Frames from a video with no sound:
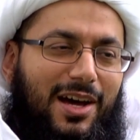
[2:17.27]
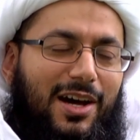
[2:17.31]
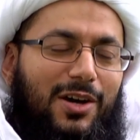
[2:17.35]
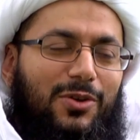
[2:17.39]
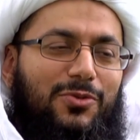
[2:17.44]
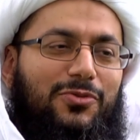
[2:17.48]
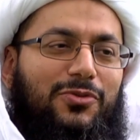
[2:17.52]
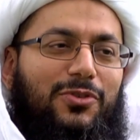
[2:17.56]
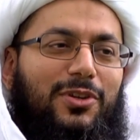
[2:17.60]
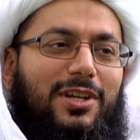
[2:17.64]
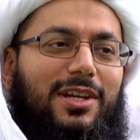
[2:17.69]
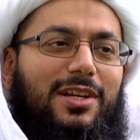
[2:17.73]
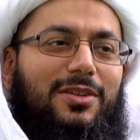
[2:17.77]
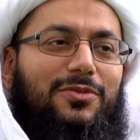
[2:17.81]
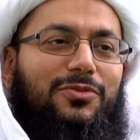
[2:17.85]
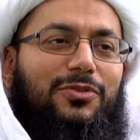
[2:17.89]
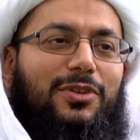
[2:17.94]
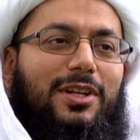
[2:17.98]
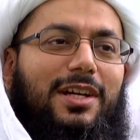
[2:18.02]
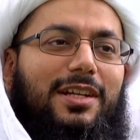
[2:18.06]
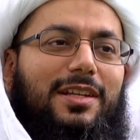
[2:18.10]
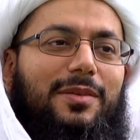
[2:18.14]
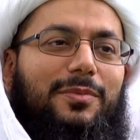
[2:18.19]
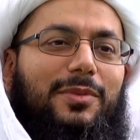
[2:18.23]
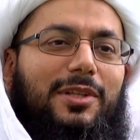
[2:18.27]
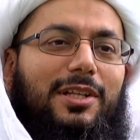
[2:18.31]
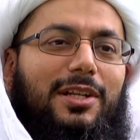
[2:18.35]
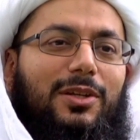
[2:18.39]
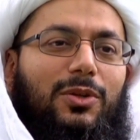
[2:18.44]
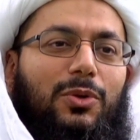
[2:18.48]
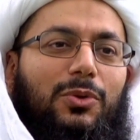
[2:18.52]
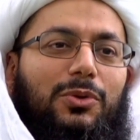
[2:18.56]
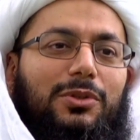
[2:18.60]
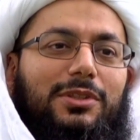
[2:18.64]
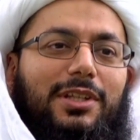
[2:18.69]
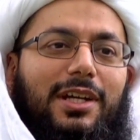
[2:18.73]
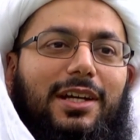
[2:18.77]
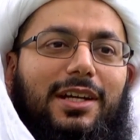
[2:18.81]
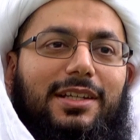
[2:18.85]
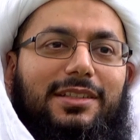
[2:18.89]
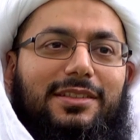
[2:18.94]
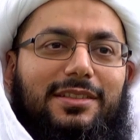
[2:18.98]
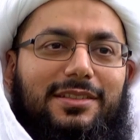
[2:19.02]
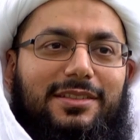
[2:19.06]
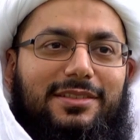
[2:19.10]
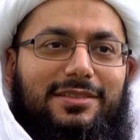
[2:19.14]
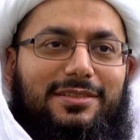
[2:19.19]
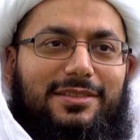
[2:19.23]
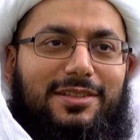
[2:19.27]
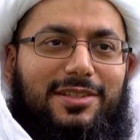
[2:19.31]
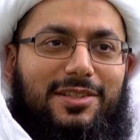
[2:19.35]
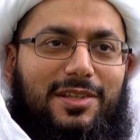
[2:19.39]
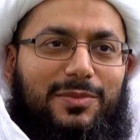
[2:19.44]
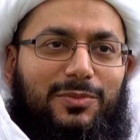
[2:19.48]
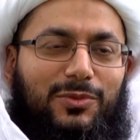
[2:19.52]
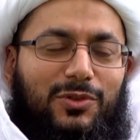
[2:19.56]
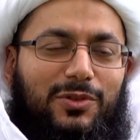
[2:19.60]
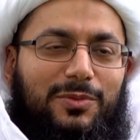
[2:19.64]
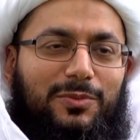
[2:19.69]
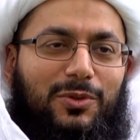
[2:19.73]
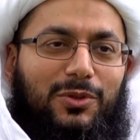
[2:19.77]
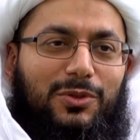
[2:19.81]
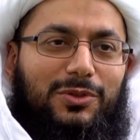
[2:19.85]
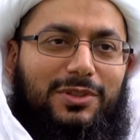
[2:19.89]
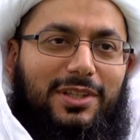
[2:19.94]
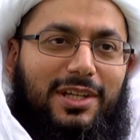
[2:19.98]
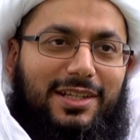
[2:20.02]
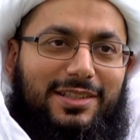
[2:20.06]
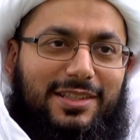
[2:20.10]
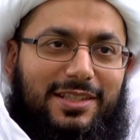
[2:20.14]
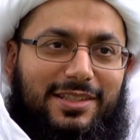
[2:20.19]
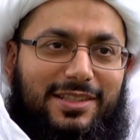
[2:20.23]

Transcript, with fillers: أو فلان فلاني من القضاة يسموهم قضاة